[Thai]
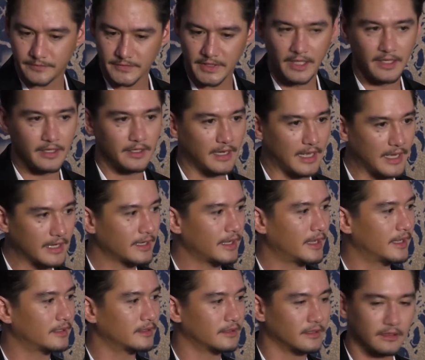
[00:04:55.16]
ใช่รัก
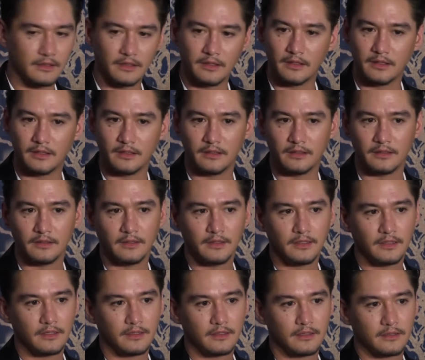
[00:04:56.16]
กัน แล้วก็
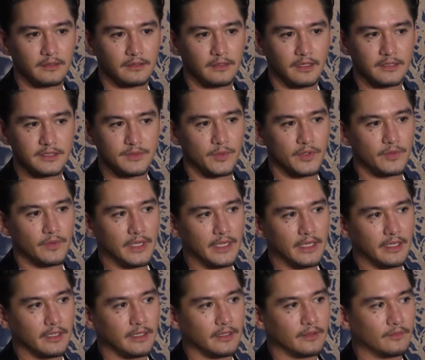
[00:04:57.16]
ถ้าสมมติว่า
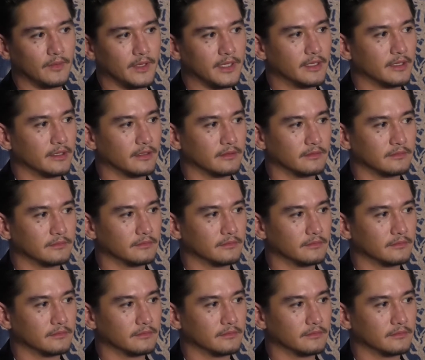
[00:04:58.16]
วันหนึ่ง